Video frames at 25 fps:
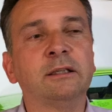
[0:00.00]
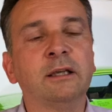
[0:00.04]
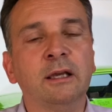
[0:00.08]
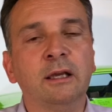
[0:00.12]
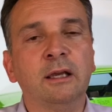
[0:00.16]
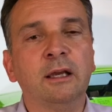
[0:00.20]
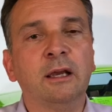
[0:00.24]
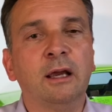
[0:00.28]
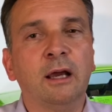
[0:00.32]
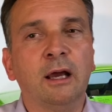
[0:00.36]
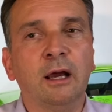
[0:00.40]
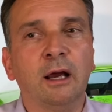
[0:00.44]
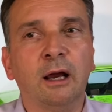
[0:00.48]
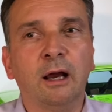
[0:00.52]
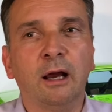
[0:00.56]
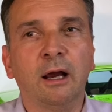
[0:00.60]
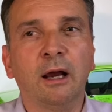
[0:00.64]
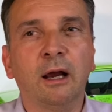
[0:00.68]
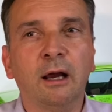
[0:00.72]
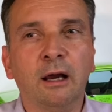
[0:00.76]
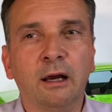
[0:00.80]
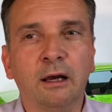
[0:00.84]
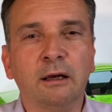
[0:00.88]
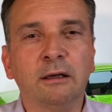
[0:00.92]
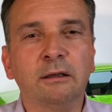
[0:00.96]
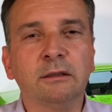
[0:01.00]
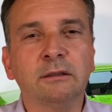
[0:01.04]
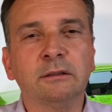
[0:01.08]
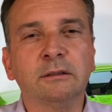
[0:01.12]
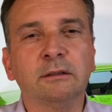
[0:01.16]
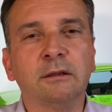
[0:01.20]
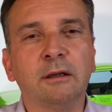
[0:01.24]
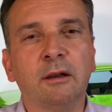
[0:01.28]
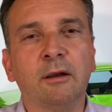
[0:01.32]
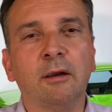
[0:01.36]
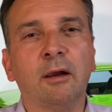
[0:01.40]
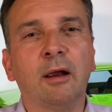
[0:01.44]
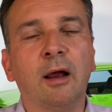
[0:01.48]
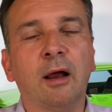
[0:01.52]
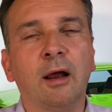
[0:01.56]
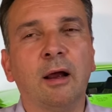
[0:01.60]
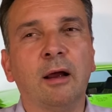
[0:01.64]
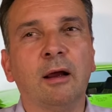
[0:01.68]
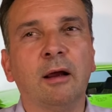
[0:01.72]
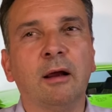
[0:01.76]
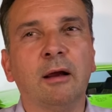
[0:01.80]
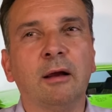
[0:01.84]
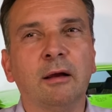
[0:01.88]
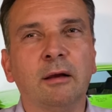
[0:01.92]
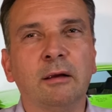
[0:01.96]
le vetture in un modo
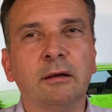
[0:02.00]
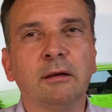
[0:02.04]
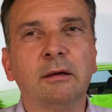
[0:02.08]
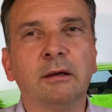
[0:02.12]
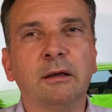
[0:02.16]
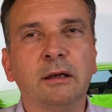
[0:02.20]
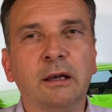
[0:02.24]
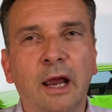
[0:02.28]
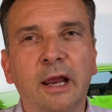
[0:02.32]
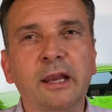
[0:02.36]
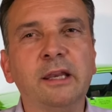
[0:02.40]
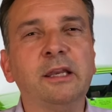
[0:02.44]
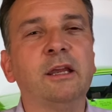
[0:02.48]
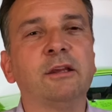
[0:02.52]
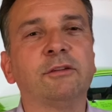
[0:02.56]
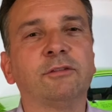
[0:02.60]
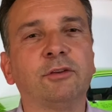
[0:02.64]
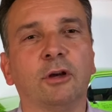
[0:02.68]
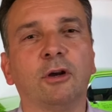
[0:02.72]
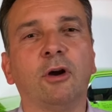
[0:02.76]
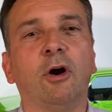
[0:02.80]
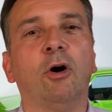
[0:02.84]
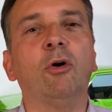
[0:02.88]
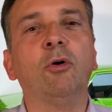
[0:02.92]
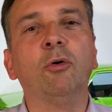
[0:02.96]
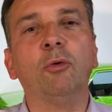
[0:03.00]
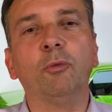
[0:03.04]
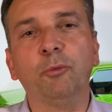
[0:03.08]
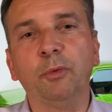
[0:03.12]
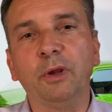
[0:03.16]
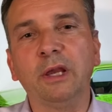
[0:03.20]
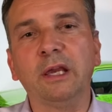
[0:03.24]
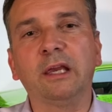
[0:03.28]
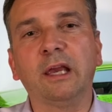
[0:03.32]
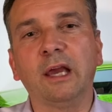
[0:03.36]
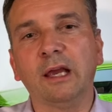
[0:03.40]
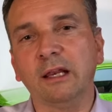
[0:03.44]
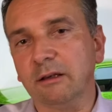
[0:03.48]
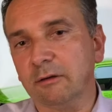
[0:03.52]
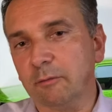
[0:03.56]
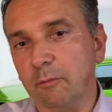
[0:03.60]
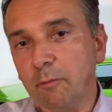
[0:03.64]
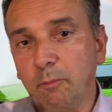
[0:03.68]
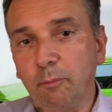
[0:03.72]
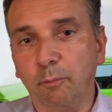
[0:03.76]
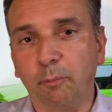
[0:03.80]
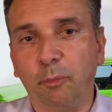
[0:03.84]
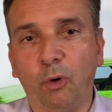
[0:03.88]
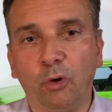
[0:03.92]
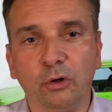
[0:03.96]
migliore rispetto al semplice
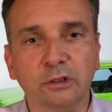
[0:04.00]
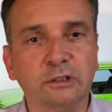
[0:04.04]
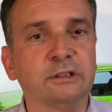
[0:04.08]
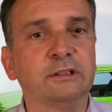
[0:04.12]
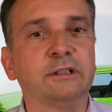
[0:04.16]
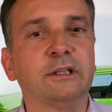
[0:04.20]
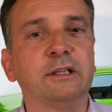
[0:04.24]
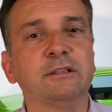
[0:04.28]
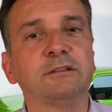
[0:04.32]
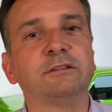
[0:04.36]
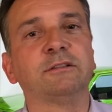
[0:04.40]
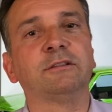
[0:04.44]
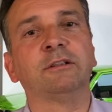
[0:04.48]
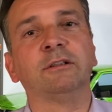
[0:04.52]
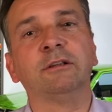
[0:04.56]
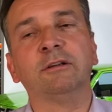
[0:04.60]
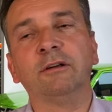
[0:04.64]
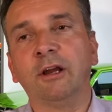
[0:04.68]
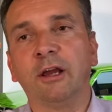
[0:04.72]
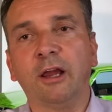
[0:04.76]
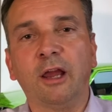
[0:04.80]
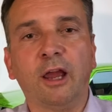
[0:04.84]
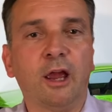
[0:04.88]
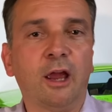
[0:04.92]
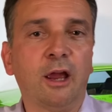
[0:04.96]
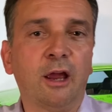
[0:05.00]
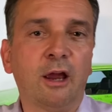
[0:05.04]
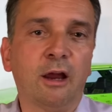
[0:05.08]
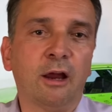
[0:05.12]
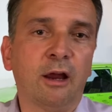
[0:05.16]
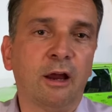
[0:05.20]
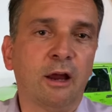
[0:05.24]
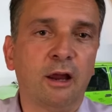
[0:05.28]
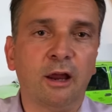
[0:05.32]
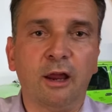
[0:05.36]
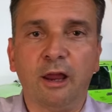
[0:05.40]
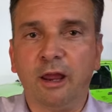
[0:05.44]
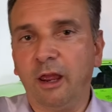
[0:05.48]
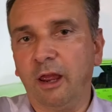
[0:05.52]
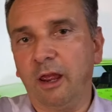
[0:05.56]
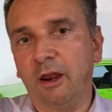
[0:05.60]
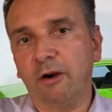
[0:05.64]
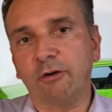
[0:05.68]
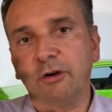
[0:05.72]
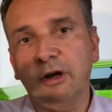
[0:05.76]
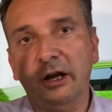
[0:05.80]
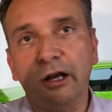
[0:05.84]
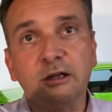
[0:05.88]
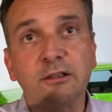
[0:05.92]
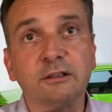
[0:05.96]
parcheggio. Quindi 12 anni fa
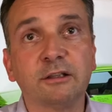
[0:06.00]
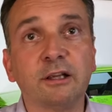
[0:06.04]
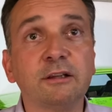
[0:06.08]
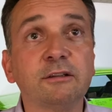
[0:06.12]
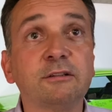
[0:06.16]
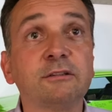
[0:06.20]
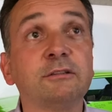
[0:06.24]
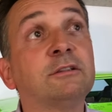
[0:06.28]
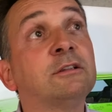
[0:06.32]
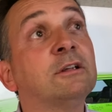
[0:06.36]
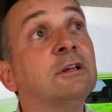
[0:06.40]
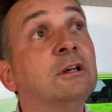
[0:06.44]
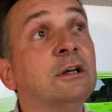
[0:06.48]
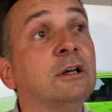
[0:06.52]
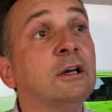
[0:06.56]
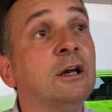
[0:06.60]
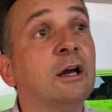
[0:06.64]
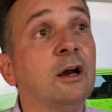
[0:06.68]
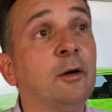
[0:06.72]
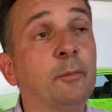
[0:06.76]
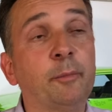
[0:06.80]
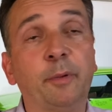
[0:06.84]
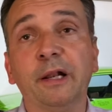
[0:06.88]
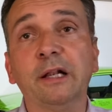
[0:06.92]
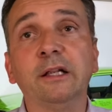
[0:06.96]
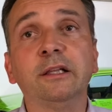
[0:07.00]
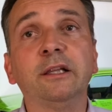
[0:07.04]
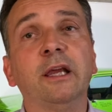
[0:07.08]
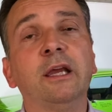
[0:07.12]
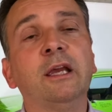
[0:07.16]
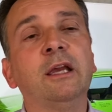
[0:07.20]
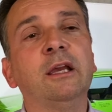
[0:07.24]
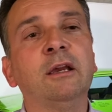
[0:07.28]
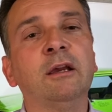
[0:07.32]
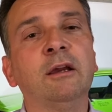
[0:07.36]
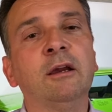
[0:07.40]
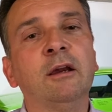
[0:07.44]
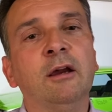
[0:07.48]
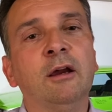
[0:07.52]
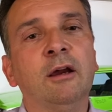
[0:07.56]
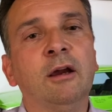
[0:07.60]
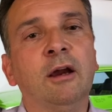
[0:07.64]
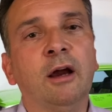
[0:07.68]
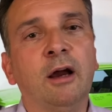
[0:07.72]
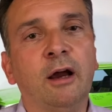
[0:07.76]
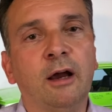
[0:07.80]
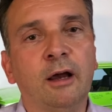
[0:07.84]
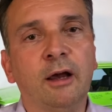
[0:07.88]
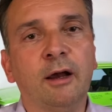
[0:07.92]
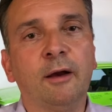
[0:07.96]
parlammo con l'amministrazione di
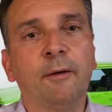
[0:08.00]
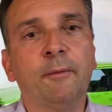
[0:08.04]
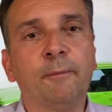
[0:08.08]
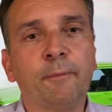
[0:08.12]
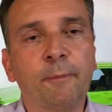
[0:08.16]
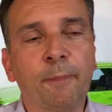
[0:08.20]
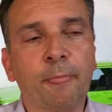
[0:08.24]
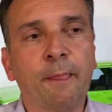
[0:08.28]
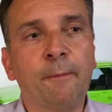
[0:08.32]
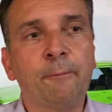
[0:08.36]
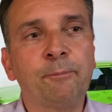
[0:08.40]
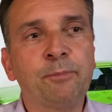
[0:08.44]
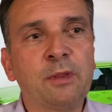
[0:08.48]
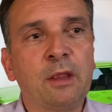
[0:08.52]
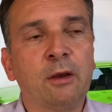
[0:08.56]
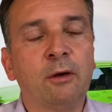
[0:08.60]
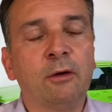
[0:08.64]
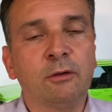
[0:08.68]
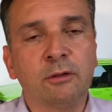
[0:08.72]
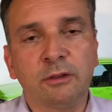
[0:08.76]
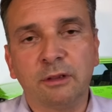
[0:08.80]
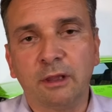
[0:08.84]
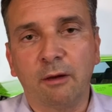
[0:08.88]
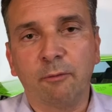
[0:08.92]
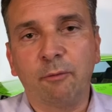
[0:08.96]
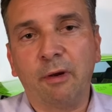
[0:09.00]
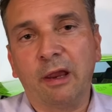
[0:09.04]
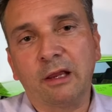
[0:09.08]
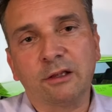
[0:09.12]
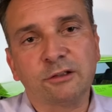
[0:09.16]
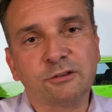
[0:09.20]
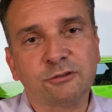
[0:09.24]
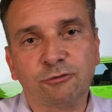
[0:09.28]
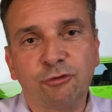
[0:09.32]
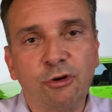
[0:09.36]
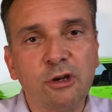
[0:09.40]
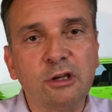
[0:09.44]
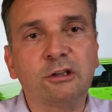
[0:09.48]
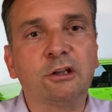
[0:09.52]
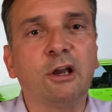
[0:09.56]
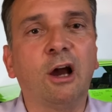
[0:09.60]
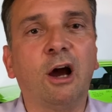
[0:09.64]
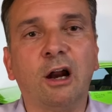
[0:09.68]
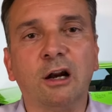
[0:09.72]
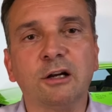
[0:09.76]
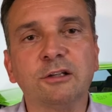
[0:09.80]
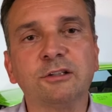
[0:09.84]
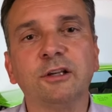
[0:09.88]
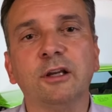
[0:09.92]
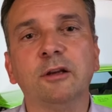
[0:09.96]
Augusta per trovare qualche area adatta.
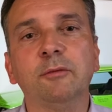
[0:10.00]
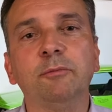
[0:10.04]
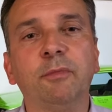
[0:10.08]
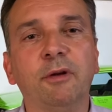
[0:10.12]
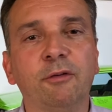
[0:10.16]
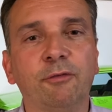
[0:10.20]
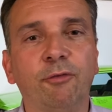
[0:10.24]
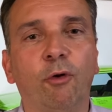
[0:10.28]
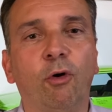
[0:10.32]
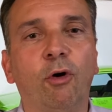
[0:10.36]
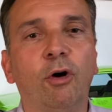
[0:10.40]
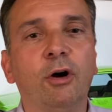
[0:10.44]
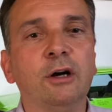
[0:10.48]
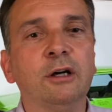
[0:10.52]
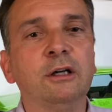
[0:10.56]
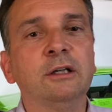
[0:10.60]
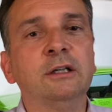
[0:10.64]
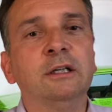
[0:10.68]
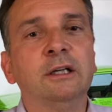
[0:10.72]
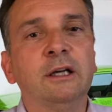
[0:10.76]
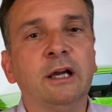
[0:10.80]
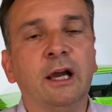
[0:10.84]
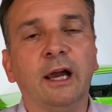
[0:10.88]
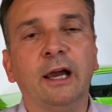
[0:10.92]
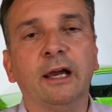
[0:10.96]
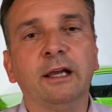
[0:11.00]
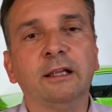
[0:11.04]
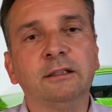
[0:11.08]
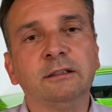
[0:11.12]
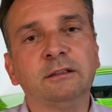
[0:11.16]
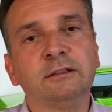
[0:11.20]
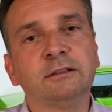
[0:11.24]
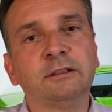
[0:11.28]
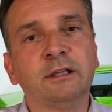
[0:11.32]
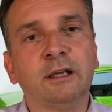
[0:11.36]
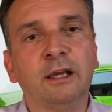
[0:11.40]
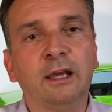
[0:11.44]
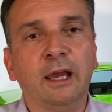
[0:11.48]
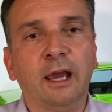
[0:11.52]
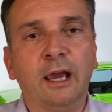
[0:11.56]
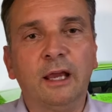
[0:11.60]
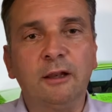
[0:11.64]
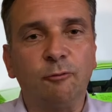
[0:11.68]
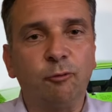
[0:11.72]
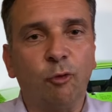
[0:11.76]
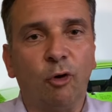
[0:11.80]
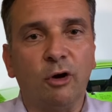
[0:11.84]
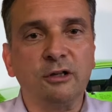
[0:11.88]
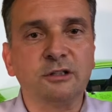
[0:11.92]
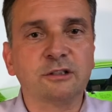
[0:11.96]
9 anni fa potemmo
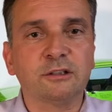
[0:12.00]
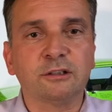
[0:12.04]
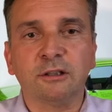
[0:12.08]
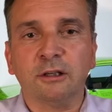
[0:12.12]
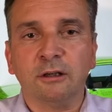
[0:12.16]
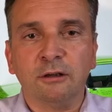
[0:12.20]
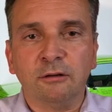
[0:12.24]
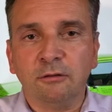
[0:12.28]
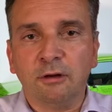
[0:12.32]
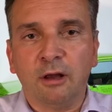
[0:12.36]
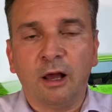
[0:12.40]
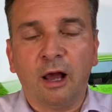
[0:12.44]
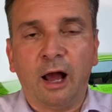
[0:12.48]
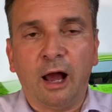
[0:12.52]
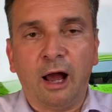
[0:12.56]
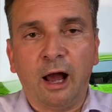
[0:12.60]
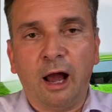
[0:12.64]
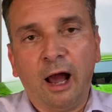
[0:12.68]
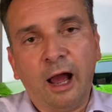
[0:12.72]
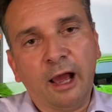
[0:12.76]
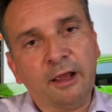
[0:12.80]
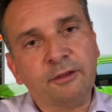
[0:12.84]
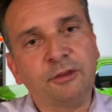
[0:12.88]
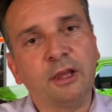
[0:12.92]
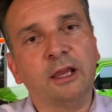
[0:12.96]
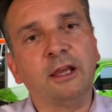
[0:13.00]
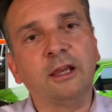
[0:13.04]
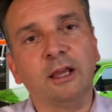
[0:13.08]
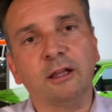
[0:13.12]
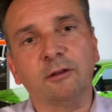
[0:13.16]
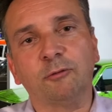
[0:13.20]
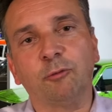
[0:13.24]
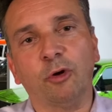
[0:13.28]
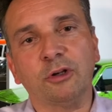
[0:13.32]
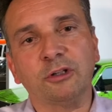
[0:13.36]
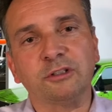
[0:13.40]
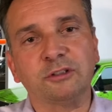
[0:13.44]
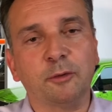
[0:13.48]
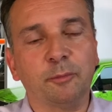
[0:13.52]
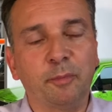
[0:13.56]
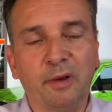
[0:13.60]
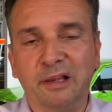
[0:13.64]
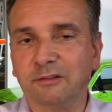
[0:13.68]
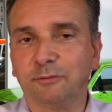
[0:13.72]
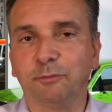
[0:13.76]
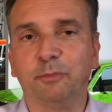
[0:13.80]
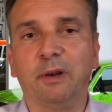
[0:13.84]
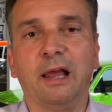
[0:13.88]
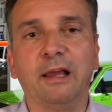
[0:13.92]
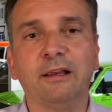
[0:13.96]
comprare quest'area e l'edificio,
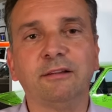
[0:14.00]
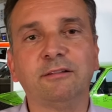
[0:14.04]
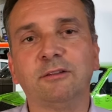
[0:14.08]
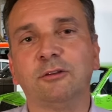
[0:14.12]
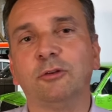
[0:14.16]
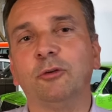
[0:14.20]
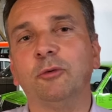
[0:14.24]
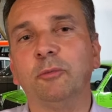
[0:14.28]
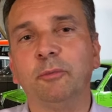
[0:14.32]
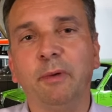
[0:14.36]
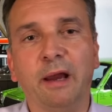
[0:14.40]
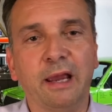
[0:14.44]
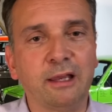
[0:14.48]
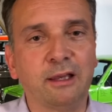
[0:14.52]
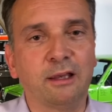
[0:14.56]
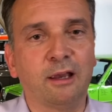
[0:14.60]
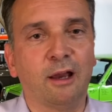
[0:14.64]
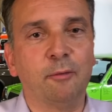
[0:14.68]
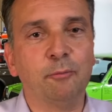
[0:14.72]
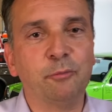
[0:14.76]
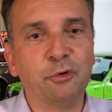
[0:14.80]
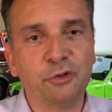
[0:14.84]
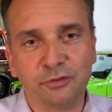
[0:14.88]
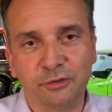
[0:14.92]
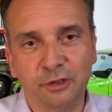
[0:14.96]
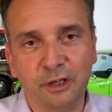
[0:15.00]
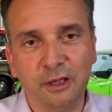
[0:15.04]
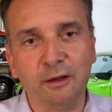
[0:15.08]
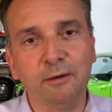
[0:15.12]
dove prima c'erano i